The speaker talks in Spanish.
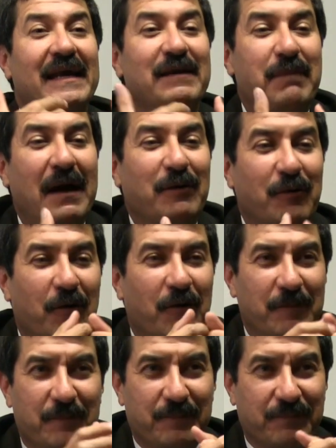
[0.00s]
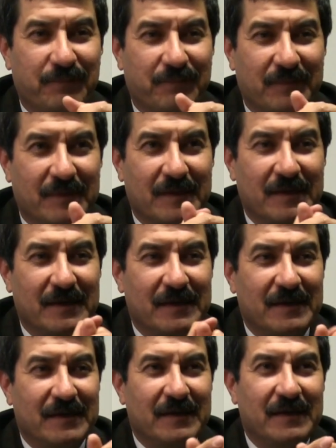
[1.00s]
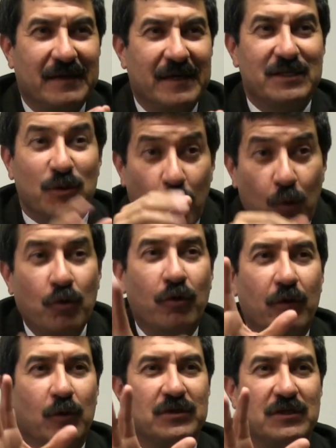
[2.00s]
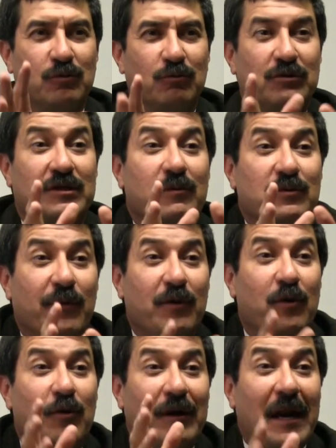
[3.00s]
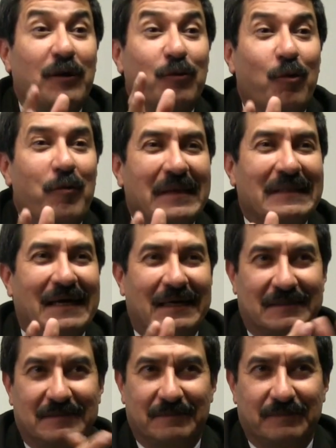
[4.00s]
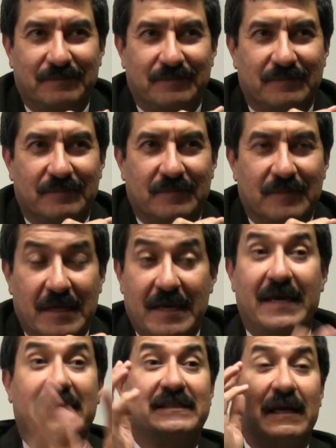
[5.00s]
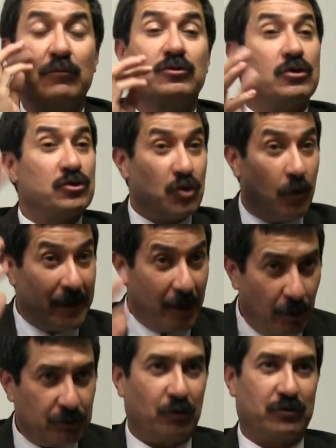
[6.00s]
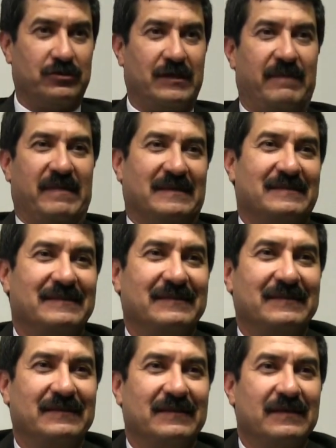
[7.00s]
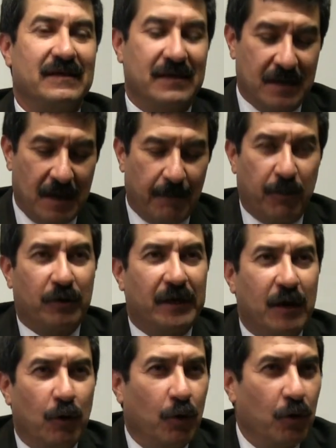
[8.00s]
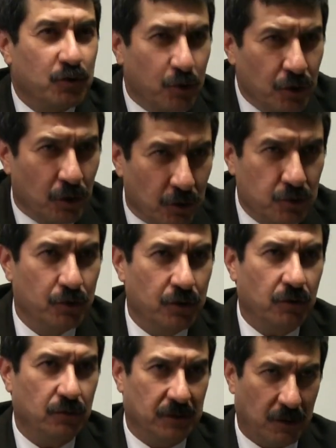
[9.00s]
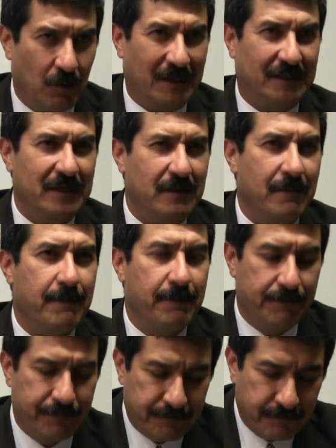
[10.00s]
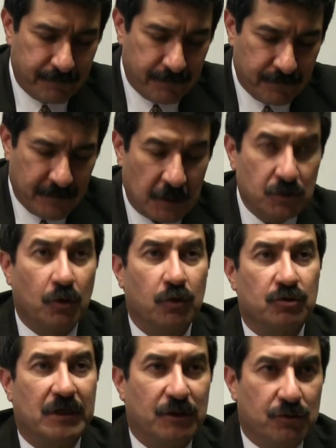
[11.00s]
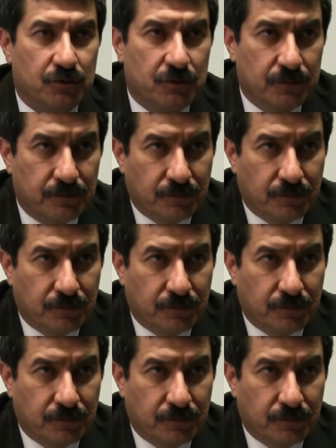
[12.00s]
El banco es uno de los asuntos que hemos podido lograr documentar estamos sobre otros temas. Porque lo suyo, lo suyo de Duarte son los ranchos.